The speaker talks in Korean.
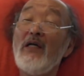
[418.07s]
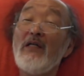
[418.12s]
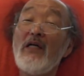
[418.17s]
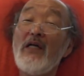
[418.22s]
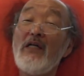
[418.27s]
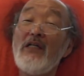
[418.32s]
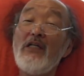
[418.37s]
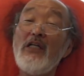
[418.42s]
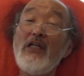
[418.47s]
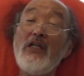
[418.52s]

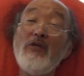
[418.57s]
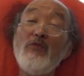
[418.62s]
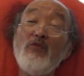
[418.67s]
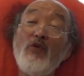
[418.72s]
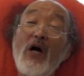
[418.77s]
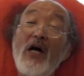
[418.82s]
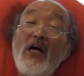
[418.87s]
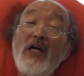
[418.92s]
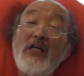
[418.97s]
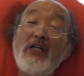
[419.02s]
그러니까 이
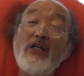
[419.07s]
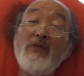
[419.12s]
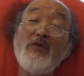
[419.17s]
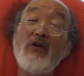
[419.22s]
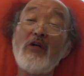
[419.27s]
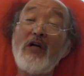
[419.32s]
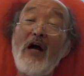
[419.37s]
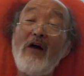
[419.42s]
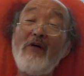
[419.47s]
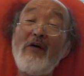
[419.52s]
힘과 이
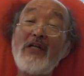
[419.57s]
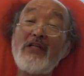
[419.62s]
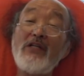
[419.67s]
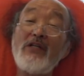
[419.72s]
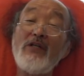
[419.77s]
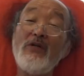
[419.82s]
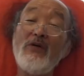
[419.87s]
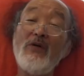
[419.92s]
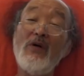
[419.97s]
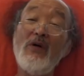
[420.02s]
힘을
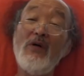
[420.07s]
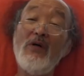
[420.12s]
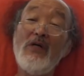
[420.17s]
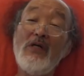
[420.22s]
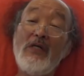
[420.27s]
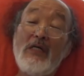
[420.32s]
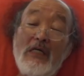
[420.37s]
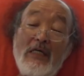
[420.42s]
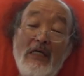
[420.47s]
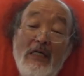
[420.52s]
강화시키고
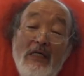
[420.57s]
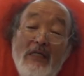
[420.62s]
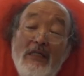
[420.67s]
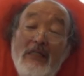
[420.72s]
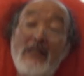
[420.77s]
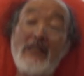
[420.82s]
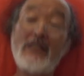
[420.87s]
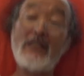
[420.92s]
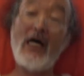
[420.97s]
이